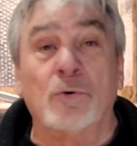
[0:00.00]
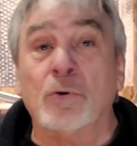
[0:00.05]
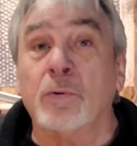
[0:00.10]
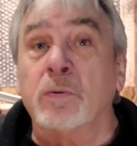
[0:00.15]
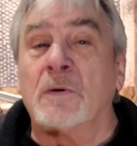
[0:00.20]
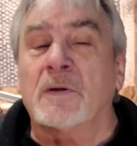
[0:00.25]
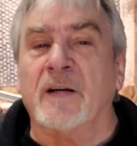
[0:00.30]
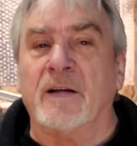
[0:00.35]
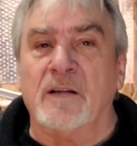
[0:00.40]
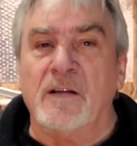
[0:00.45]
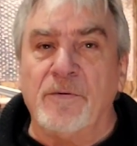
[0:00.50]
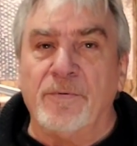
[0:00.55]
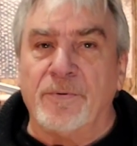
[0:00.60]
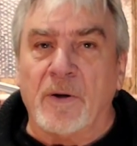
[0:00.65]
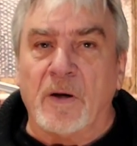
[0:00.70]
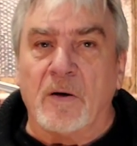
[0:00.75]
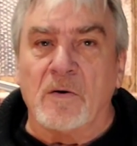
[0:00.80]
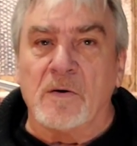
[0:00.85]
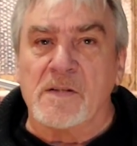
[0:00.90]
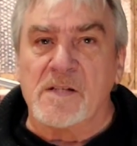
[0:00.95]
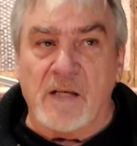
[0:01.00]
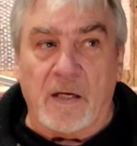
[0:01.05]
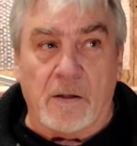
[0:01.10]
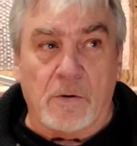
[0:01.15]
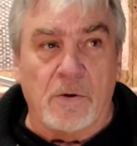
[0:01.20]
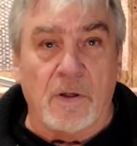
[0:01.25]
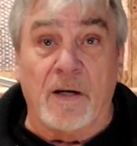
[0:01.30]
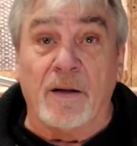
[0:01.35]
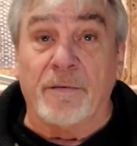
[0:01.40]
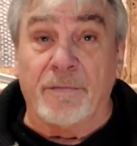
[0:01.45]
toute la différence.
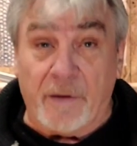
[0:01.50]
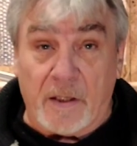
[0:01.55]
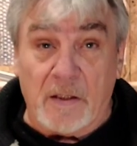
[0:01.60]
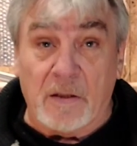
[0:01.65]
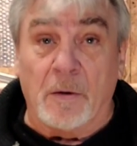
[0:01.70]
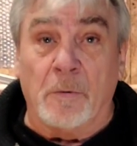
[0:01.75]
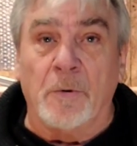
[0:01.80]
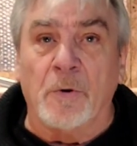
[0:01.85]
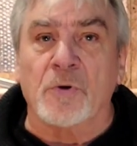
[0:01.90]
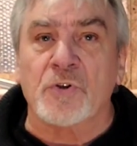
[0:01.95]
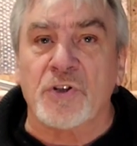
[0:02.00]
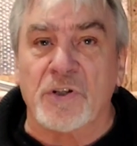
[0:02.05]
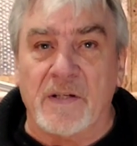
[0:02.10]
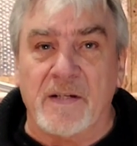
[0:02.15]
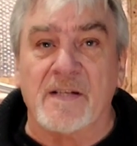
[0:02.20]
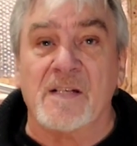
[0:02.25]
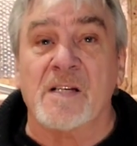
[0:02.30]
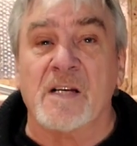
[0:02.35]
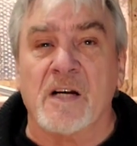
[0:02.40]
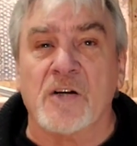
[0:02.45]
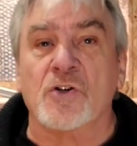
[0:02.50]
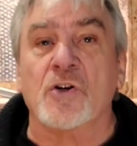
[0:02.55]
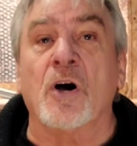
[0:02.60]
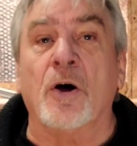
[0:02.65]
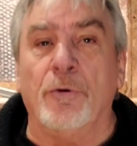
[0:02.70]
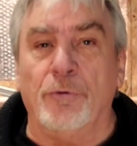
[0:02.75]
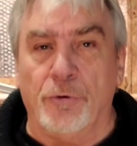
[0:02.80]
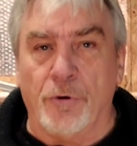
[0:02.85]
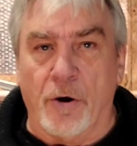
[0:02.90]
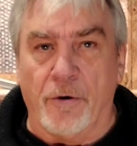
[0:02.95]
C'est-à-dire que là, véritablement, j'ai des sièges
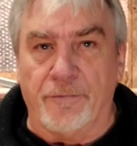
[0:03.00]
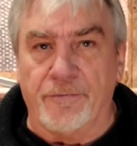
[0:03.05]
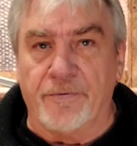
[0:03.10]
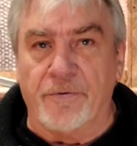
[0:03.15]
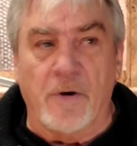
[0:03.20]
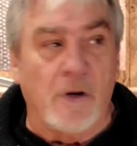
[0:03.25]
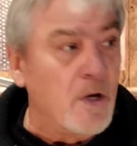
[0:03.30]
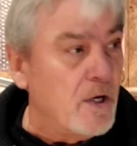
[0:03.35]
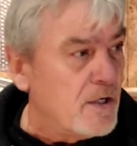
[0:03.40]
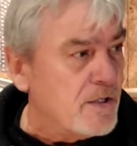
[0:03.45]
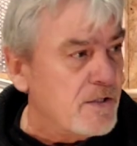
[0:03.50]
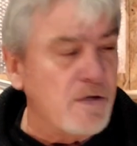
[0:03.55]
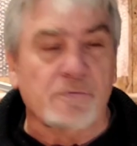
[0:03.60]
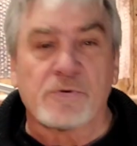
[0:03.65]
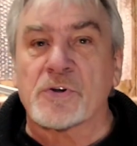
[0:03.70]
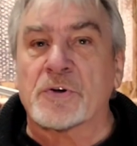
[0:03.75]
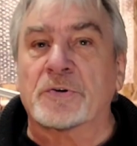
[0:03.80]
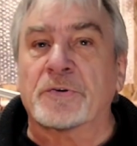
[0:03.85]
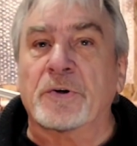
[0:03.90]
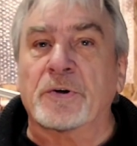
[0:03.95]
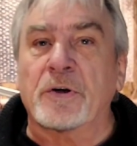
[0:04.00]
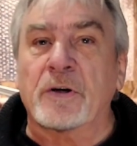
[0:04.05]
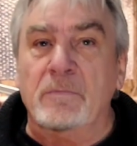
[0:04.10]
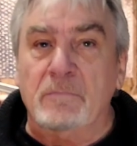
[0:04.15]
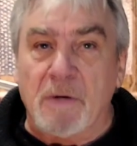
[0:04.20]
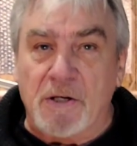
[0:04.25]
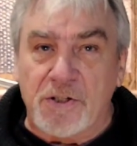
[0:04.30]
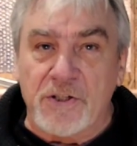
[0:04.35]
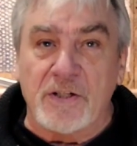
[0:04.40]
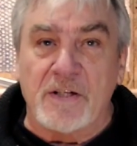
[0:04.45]
neufs. Si vous entendez
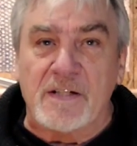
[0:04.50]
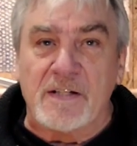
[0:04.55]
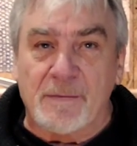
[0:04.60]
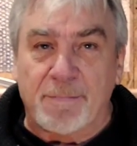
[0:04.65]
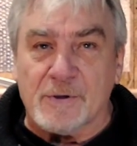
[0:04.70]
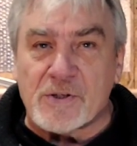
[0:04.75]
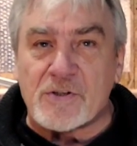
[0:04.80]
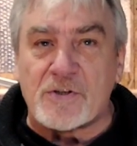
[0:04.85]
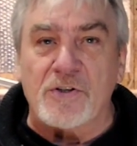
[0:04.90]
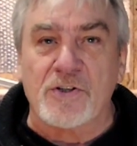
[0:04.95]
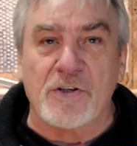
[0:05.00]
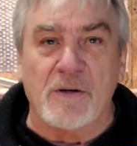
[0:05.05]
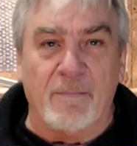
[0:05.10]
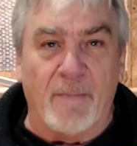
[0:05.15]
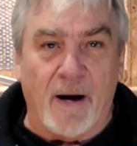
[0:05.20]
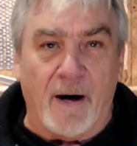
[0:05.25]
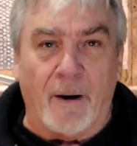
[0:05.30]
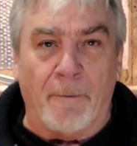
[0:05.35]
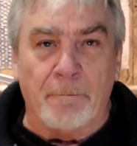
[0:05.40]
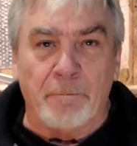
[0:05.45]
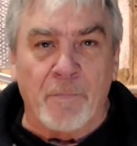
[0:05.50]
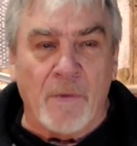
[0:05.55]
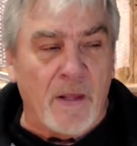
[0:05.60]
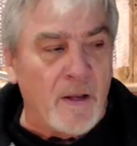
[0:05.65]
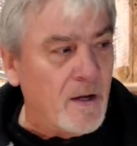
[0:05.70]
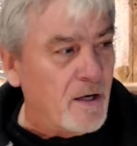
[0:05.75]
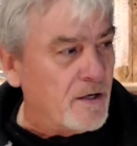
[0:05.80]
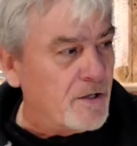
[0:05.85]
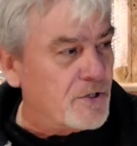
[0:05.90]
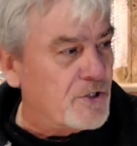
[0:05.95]
une machine, c'est parce que j'ai ma,
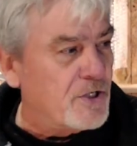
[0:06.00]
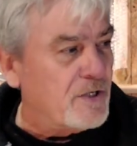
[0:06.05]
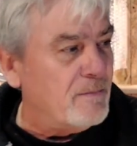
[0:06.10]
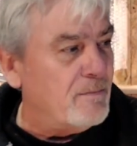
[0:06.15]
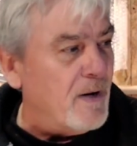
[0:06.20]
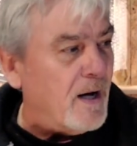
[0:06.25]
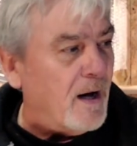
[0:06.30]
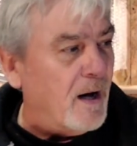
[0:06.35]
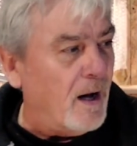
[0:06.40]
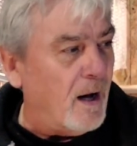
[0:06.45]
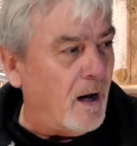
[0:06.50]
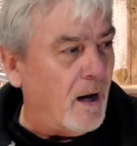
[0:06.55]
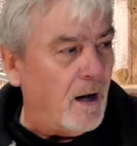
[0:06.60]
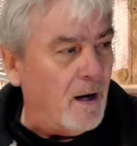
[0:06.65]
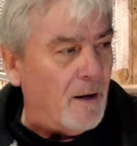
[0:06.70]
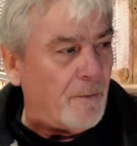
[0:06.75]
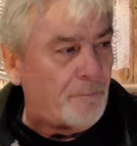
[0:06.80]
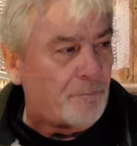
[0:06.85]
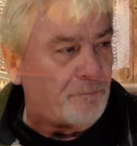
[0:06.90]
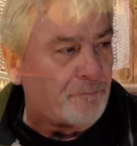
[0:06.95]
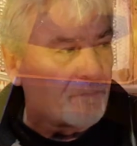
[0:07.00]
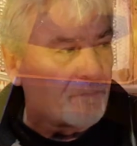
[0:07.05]
j'ai ma